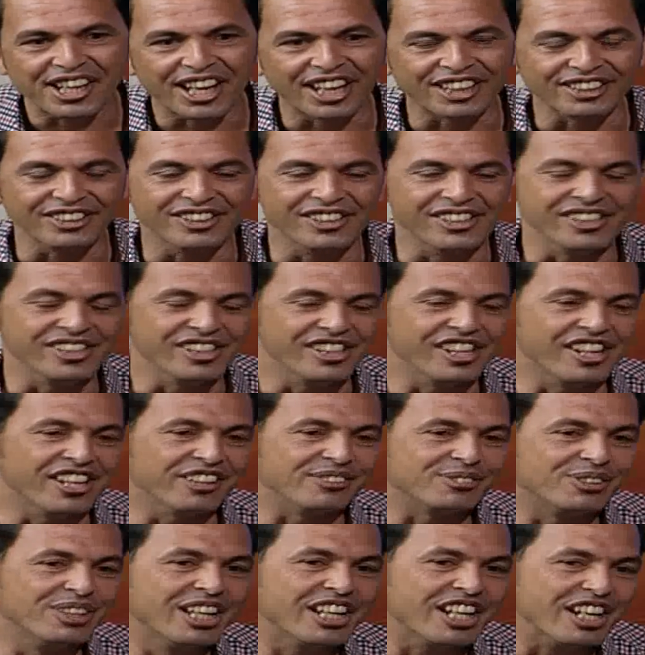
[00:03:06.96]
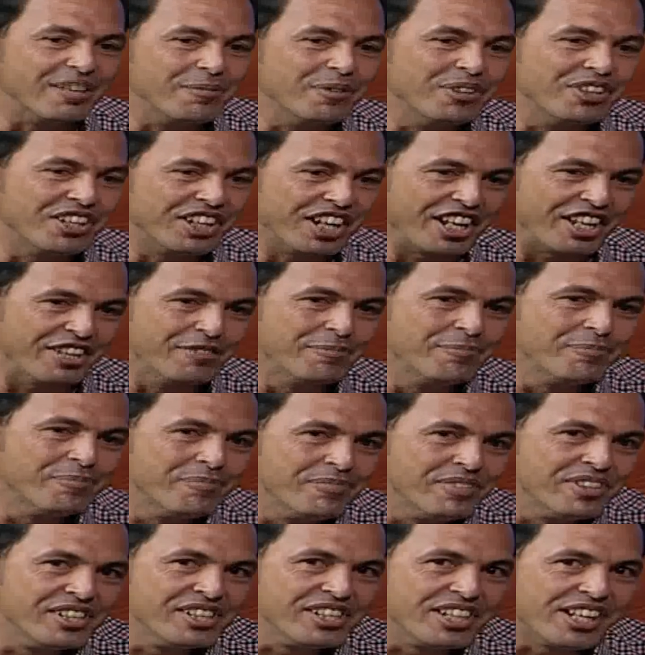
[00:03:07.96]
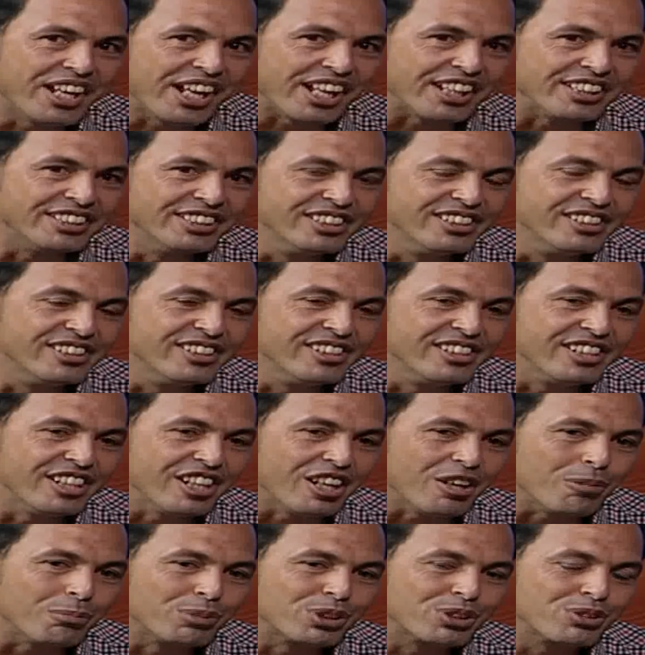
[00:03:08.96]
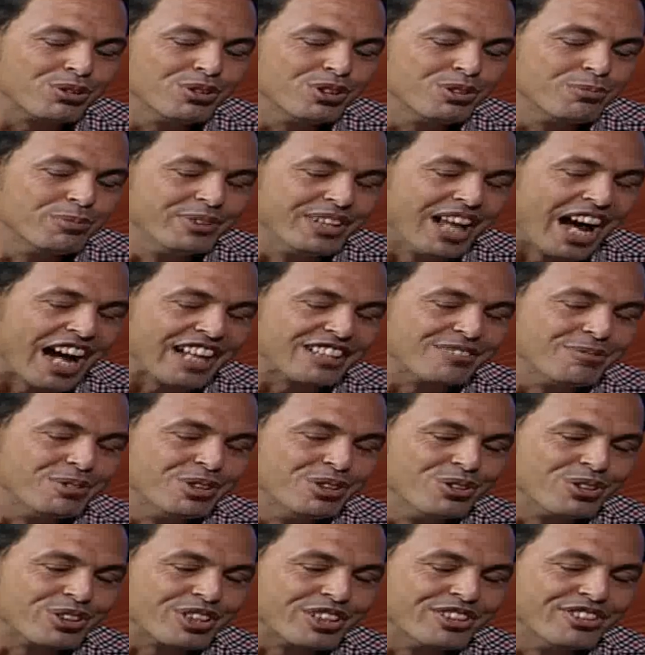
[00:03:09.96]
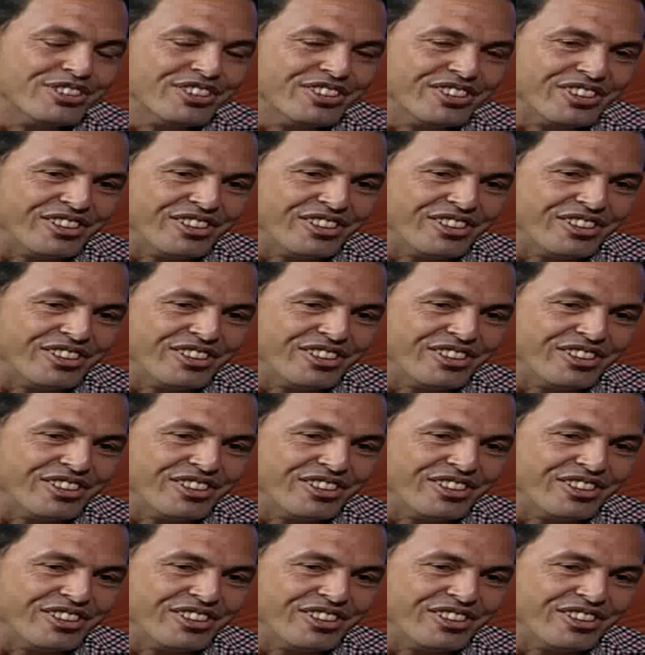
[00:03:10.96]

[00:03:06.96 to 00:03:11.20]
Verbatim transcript: قال له بسم الله الرحمن الرحيم قال له مش كل بني ادم اللي هو كان